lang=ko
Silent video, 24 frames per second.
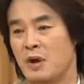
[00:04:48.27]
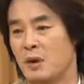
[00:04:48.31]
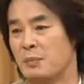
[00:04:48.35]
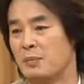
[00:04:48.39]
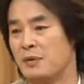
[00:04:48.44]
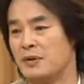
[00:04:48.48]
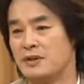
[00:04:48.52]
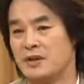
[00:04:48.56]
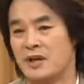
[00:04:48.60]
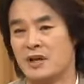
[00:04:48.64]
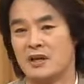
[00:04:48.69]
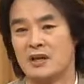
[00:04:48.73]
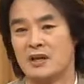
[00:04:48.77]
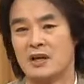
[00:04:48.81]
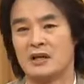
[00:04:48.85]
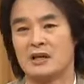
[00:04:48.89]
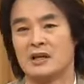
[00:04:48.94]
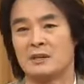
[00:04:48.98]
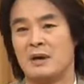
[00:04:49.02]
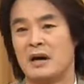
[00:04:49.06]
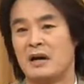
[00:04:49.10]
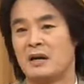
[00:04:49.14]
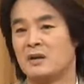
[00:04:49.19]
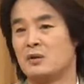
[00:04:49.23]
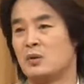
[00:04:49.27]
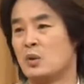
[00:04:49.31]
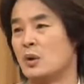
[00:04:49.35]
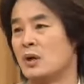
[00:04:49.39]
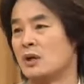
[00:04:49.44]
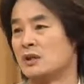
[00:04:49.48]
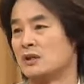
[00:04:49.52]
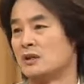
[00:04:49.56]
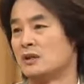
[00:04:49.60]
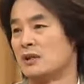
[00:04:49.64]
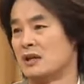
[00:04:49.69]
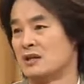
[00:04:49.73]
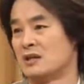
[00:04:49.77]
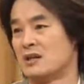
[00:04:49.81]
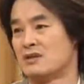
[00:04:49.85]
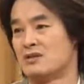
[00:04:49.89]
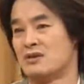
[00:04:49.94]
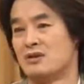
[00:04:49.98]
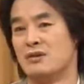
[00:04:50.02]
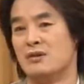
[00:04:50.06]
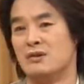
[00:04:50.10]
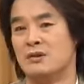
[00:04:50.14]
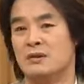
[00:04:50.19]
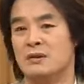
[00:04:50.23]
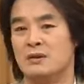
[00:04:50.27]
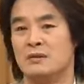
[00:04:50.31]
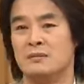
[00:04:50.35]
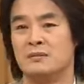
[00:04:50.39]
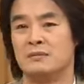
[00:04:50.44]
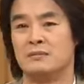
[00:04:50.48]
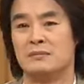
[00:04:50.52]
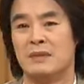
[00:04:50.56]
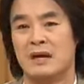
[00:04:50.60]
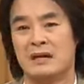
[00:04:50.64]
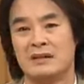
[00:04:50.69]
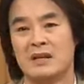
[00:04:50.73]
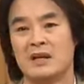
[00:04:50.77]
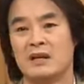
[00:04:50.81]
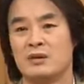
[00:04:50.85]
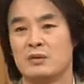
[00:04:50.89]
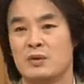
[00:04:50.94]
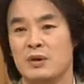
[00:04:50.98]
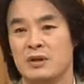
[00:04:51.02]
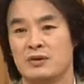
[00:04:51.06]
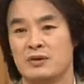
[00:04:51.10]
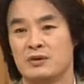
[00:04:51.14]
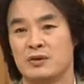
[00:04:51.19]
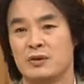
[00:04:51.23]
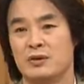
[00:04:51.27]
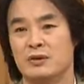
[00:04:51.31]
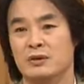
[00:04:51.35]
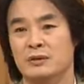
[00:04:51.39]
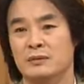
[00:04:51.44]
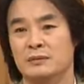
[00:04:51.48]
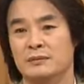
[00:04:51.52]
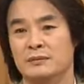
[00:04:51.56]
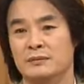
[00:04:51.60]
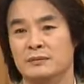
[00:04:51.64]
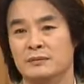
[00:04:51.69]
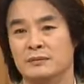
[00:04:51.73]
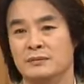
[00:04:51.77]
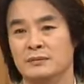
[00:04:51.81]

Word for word: 몇 번 얘기하다 말이 통하는 것 같아서 만나기로 했죠.